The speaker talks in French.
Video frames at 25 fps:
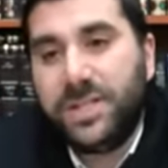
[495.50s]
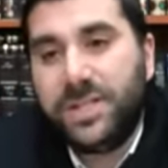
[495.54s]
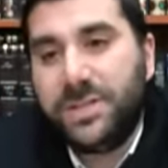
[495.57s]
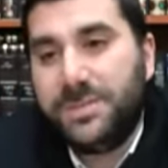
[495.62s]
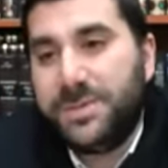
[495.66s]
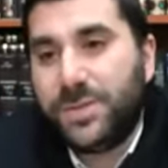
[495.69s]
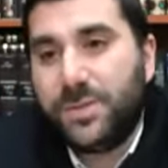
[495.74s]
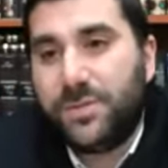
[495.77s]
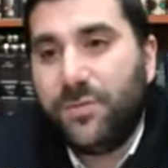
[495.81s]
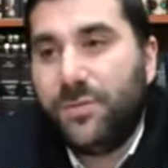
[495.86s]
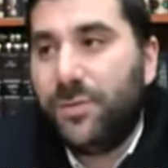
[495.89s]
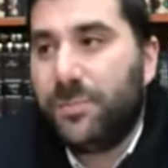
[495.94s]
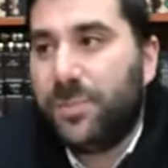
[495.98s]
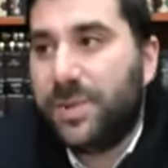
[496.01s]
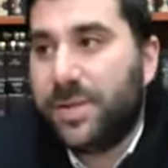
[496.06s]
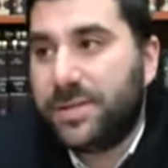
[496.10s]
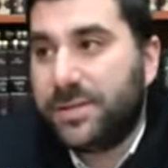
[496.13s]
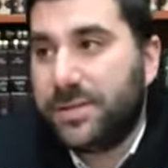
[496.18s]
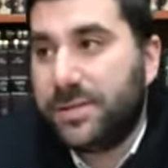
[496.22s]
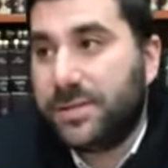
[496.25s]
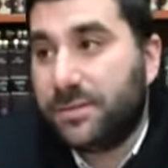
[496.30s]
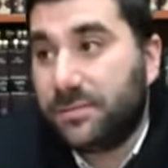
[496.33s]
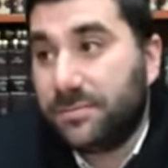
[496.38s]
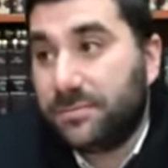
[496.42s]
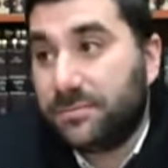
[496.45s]
Parce qu'on veut pas
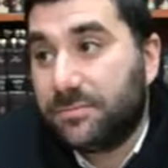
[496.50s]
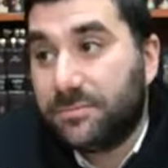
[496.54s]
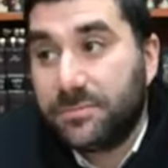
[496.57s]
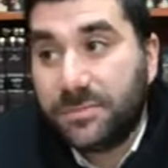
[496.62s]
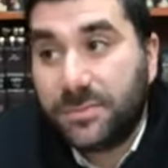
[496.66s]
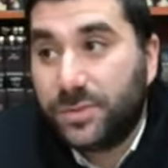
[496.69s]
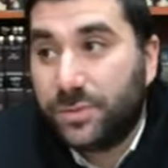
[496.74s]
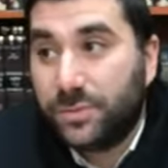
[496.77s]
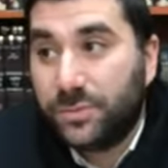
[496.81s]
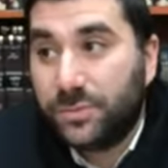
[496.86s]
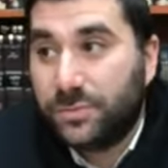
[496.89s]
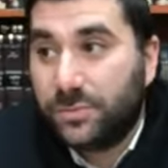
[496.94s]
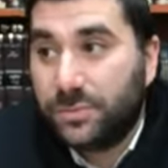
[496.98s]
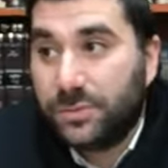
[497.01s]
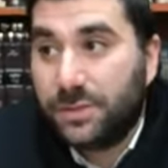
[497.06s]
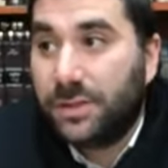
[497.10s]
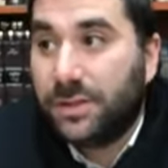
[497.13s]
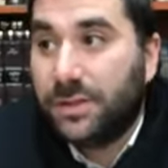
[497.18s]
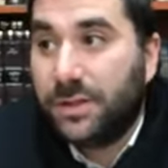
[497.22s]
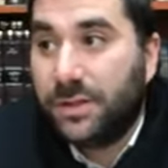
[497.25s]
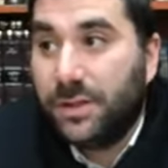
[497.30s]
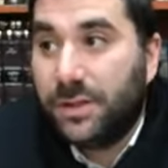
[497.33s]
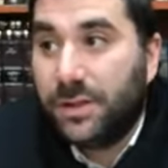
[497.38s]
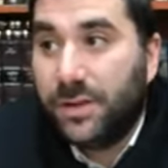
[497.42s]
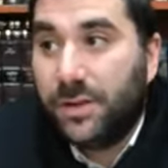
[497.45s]
assez.
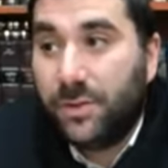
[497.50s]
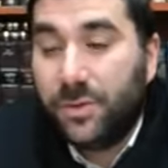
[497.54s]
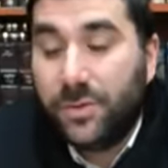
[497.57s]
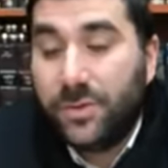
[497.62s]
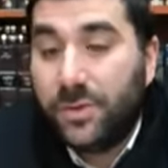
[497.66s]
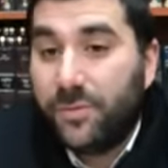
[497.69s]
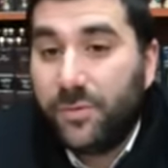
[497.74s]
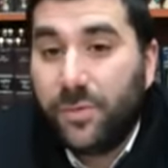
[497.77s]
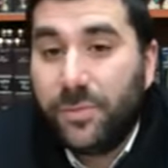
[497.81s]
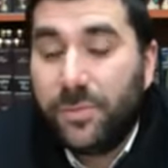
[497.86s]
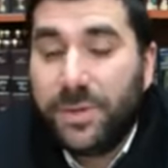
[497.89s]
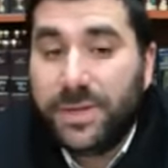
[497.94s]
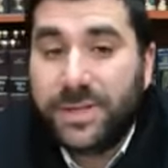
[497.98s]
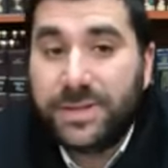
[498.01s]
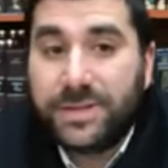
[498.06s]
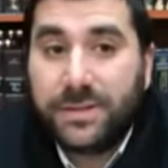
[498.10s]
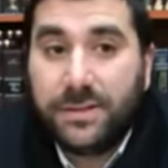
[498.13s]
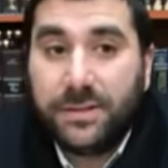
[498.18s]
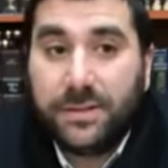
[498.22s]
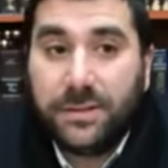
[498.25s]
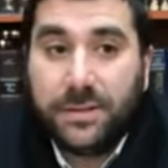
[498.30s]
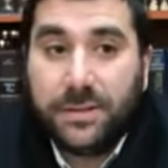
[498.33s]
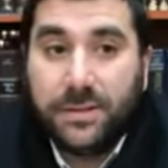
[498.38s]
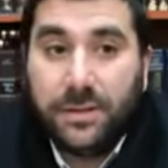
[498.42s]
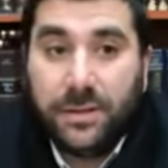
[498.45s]
On n'en veut pas assez.
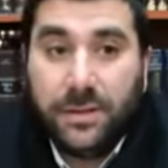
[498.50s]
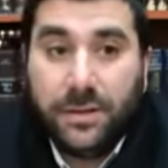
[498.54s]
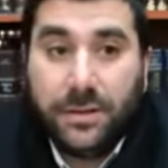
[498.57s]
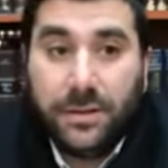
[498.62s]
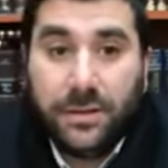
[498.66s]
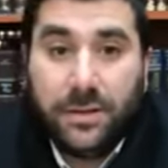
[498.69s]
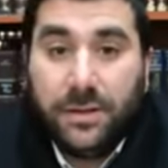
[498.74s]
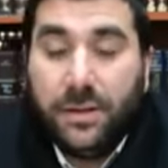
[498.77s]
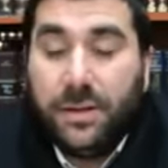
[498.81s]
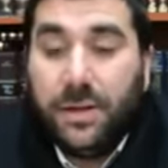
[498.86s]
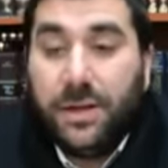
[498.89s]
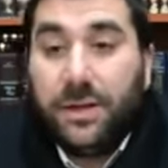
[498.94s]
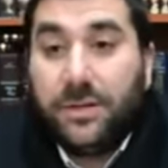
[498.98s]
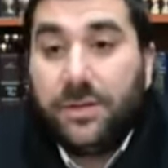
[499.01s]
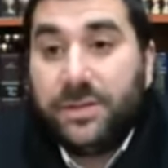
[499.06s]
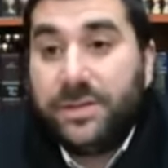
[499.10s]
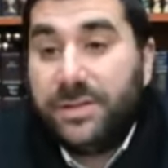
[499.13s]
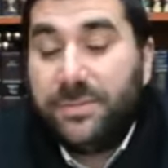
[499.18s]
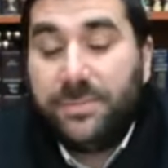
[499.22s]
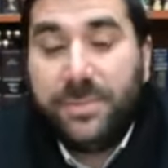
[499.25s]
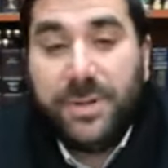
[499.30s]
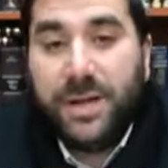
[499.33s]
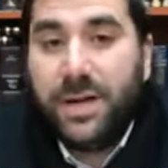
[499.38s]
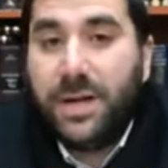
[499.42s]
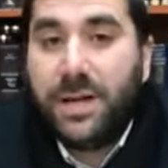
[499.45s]
Alors
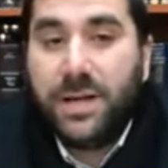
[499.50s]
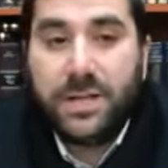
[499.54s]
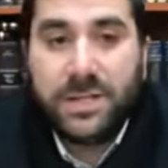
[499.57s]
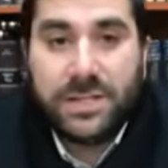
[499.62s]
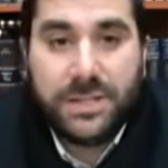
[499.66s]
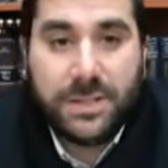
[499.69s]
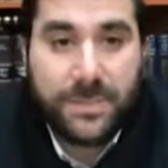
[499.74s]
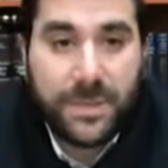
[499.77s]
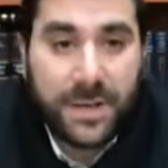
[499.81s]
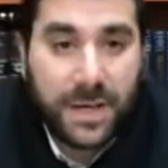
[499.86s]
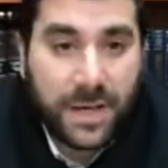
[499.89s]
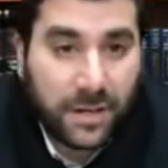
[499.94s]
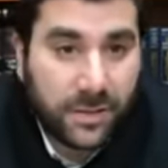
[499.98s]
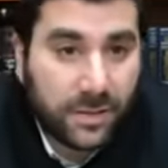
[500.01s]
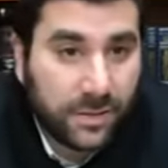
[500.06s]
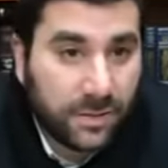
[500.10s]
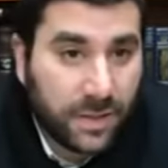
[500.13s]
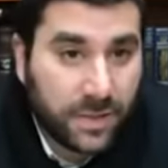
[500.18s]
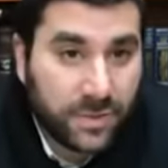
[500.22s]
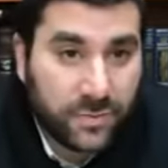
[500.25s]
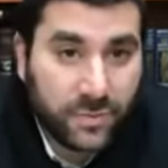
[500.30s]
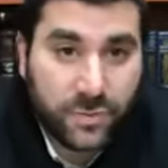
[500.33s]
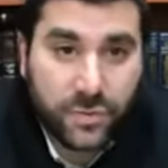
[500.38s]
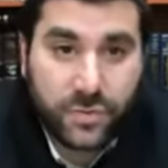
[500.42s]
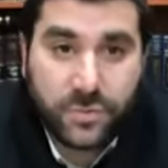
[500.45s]
c'est pas c'est pas
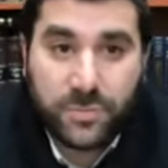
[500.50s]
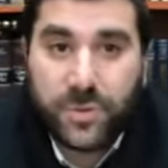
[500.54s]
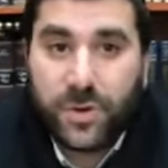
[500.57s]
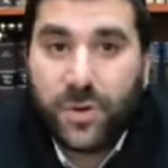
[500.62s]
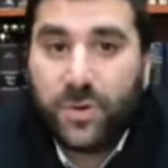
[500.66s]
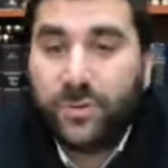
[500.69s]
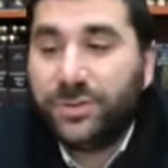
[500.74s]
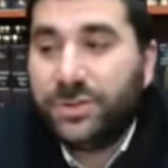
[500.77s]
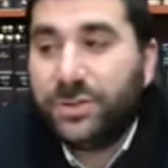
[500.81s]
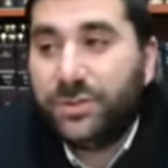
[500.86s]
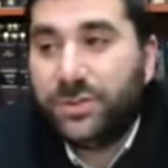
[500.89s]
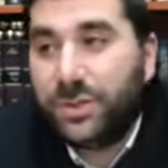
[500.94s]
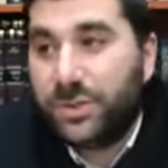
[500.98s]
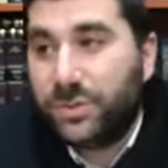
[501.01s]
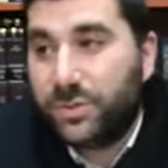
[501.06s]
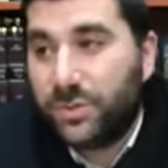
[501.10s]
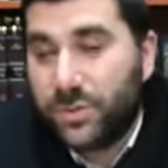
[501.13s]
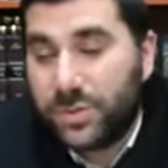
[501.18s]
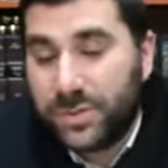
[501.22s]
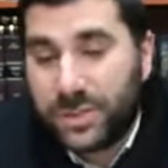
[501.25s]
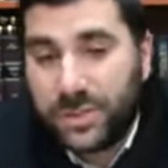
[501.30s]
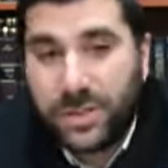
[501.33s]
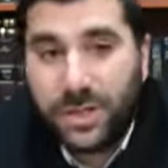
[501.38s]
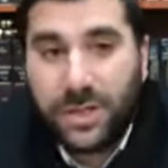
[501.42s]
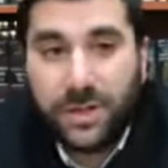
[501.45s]
un, jugement. On était
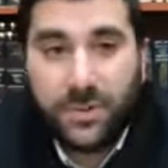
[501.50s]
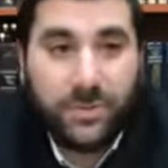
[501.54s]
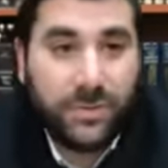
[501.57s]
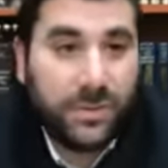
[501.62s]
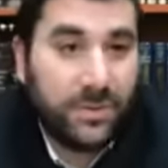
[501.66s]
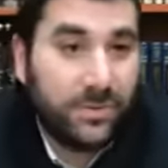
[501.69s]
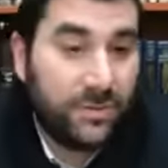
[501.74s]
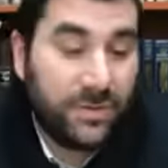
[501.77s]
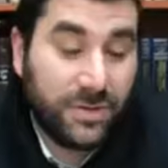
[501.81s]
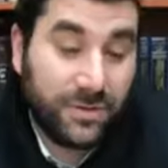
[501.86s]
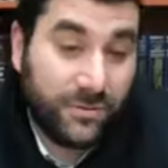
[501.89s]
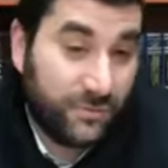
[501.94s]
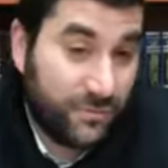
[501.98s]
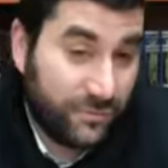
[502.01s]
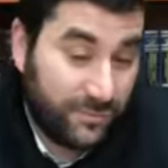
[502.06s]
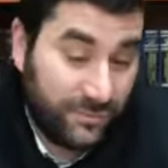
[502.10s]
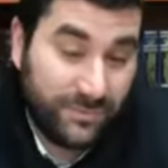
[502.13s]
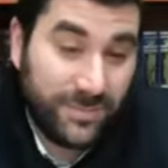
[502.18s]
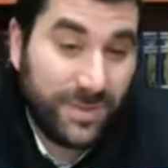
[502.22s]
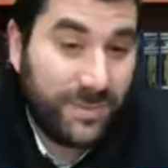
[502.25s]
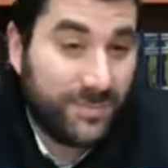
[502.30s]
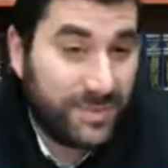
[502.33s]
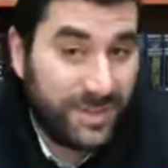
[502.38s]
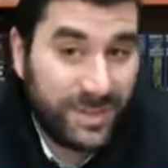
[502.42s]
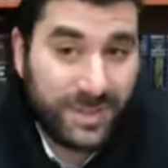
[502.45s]
tous là. On était
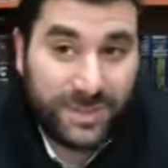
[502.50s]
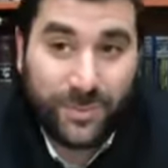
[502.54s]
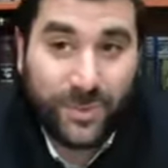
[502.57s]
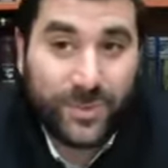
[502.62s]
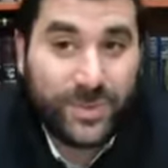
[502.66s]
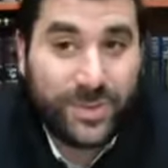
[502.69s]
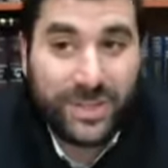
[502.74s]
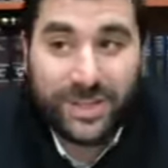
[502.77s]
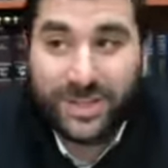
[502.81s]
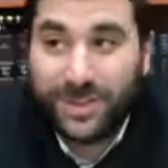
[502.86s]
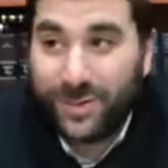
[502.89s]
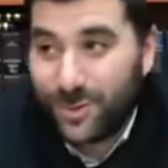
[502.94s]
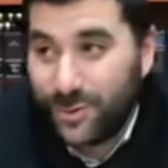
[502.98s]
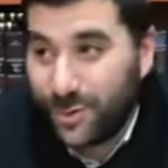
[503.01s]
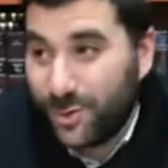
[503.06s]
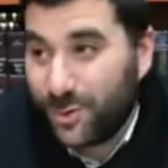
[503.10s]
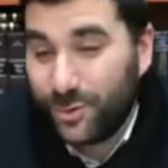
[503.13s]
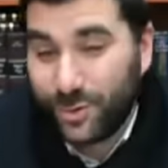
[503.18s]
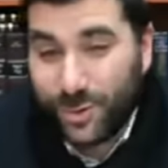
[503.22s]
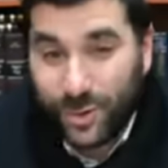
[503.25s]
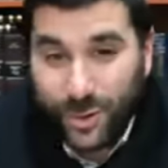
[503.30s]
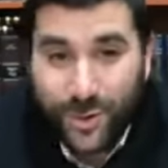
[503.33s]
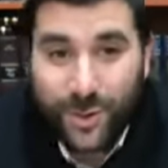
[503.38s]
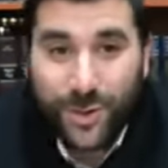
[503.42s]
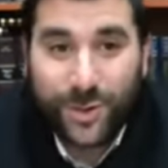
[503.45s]
même pour certains encore
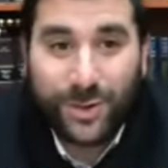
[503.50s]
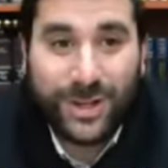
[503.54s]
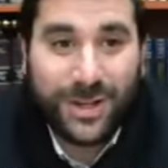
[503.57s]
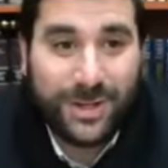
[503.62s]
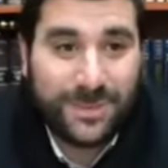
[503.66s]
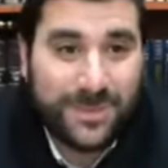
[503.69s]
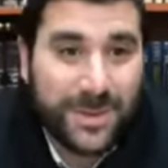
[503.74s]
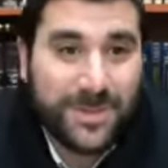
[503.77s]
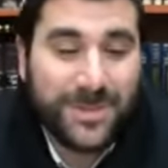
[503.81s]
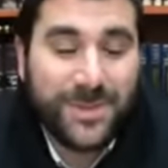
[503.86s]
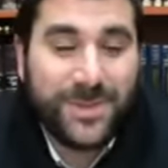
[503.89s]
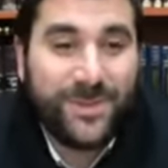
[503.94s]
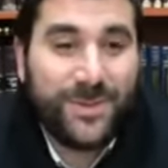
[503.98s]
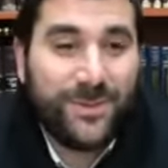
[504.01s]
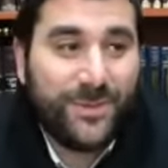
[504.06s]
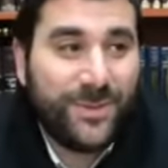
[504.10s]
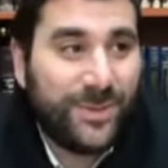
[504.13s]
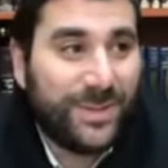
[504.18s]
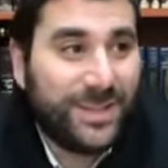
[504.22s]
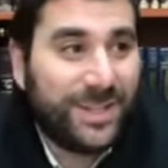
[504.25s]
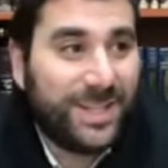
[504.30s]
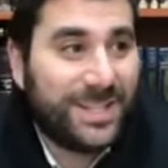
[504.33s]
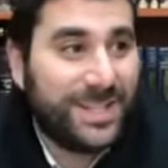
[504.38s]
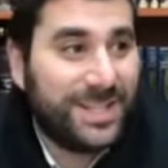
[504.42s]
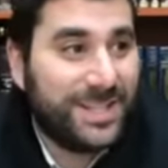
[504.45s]
encore là, même si on vit
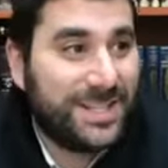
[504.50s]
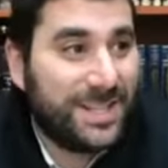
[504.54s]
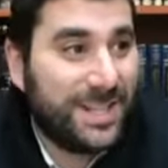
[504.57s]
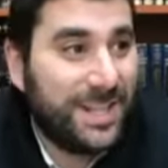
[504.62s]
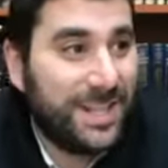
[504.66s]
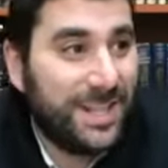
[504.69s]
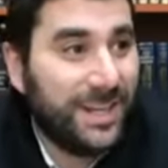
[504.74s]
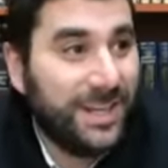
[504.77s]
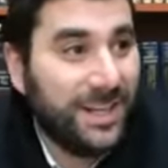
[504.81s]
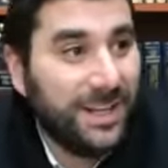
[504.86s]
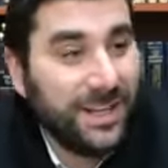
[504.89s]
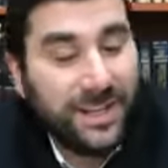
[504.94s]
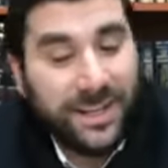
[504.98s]
en Israël.